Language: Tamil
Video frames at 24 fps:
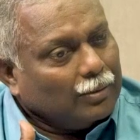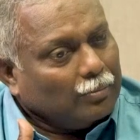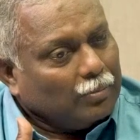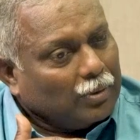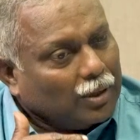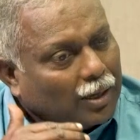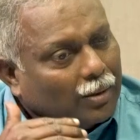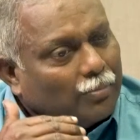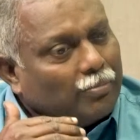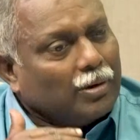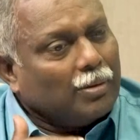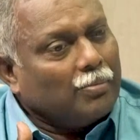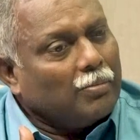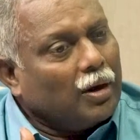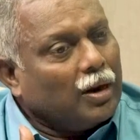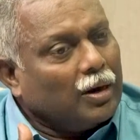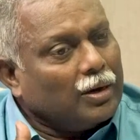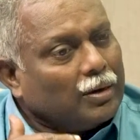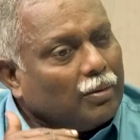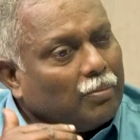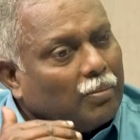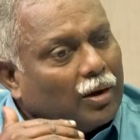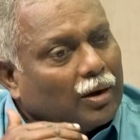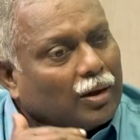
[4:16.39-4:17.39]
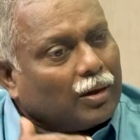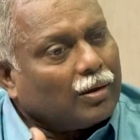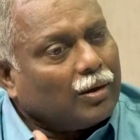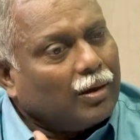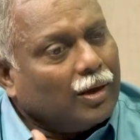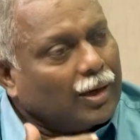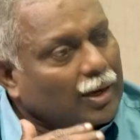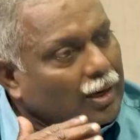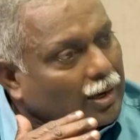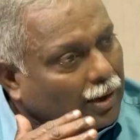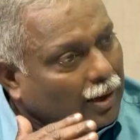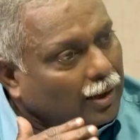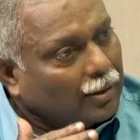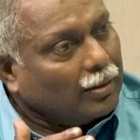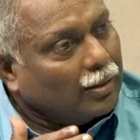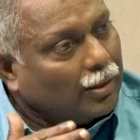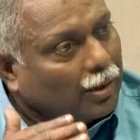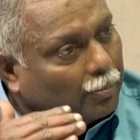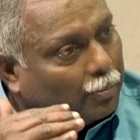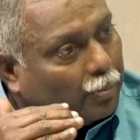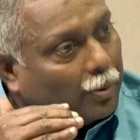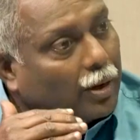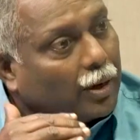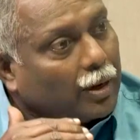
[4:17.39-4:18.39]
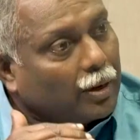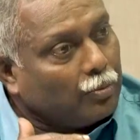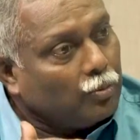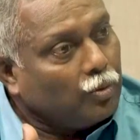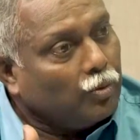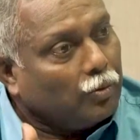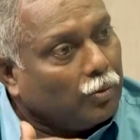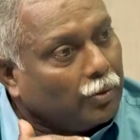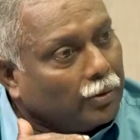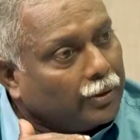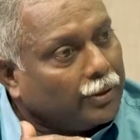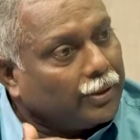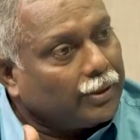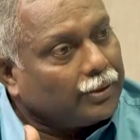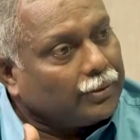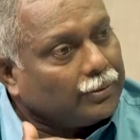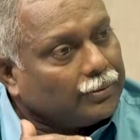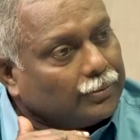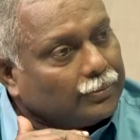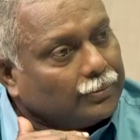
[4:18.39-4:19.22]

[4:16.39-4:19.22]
மிக பிரம்மாண்டமான காரியங்கள் அந்த பாடமும் ஒன்று